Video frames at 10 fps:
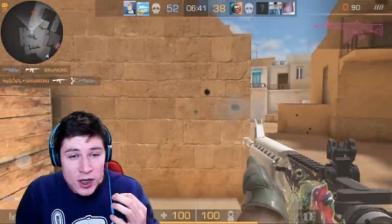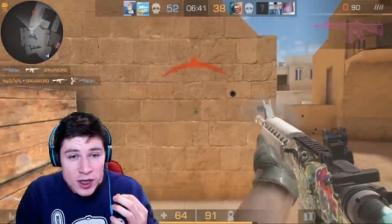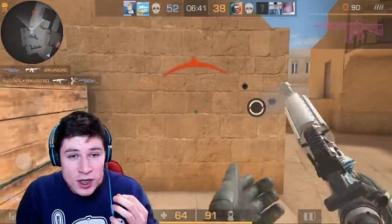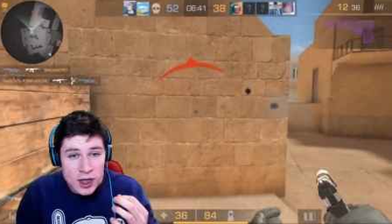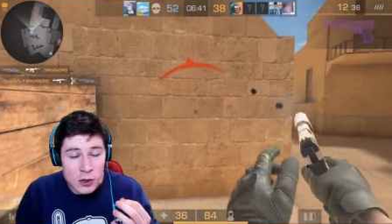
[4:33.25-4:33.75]

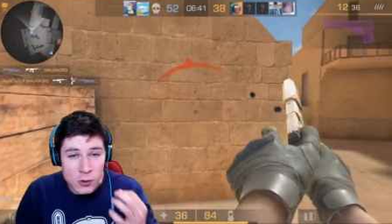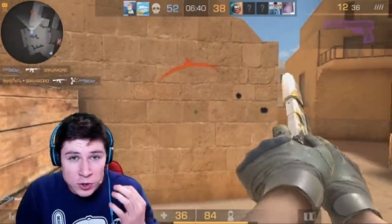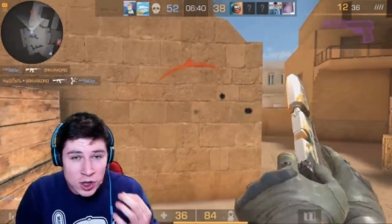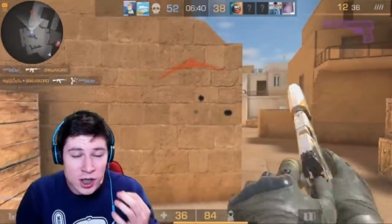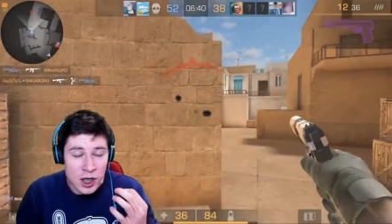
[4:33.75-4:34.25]
и у
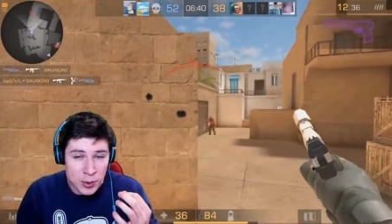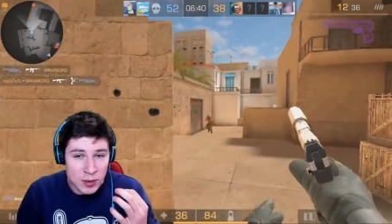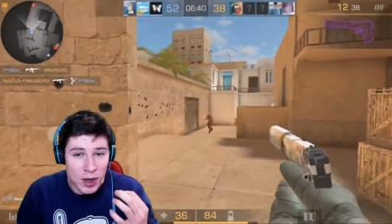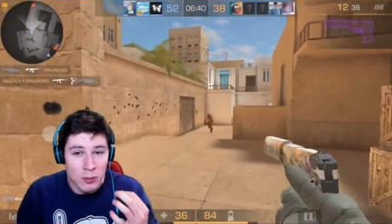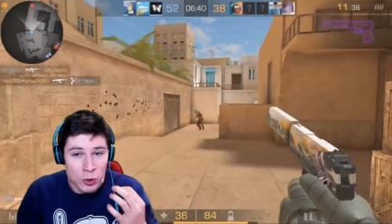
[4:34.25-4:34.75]
них, как я
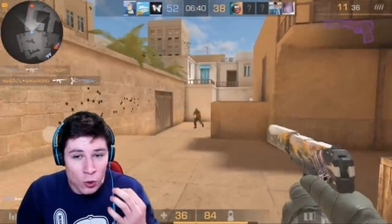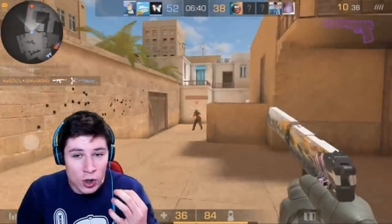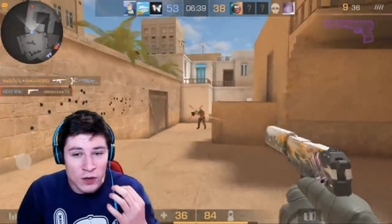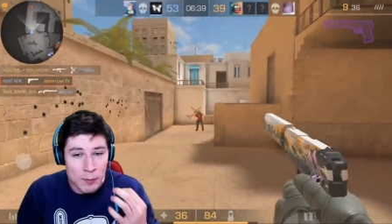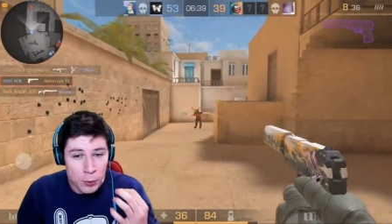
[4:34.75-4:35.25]
понимаю,
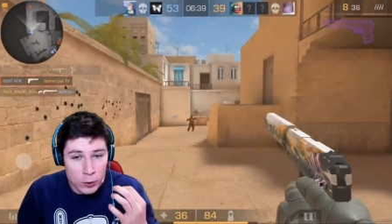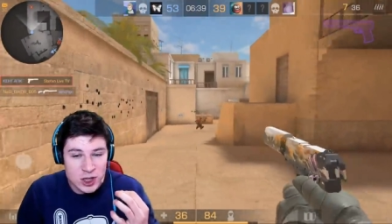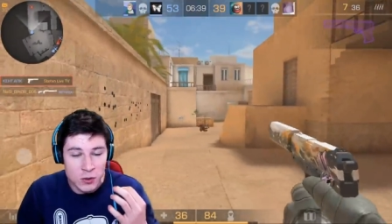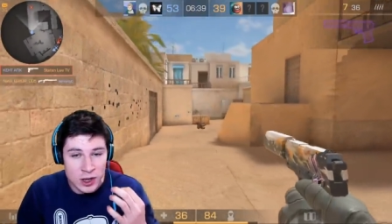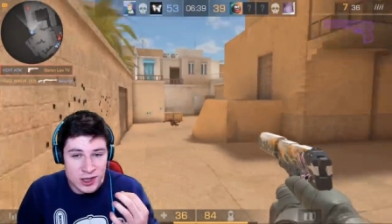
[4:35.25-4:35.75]
много
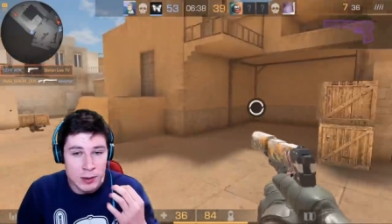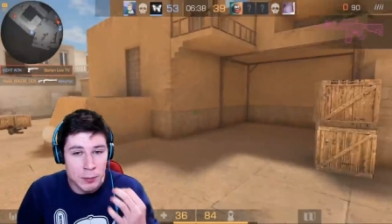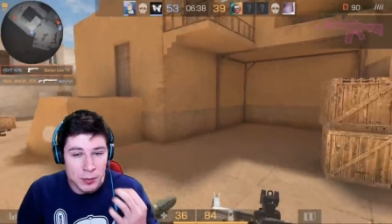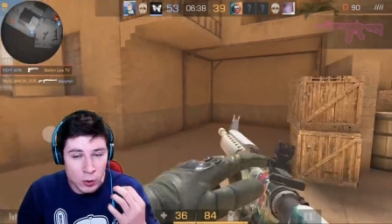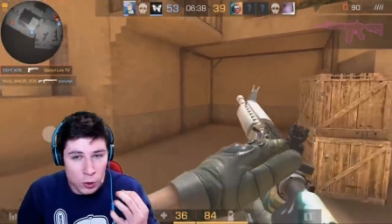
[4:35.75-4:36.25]
вопросов касаемо
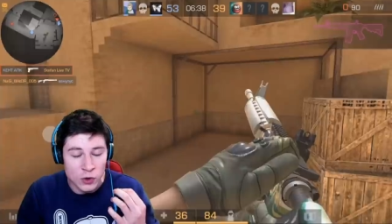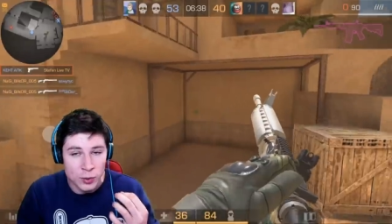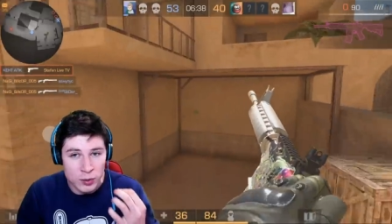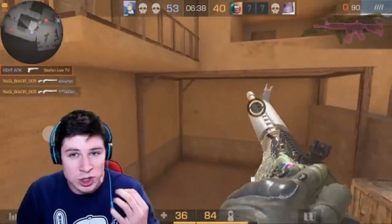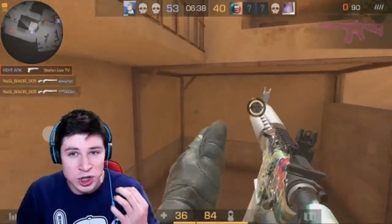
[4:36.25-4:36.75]
промокодов,
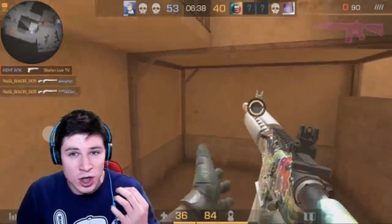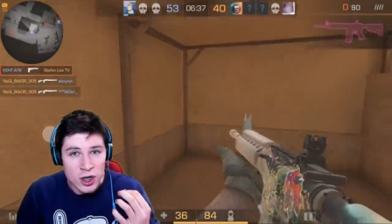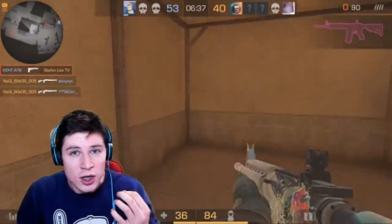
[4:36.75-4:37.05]
потому что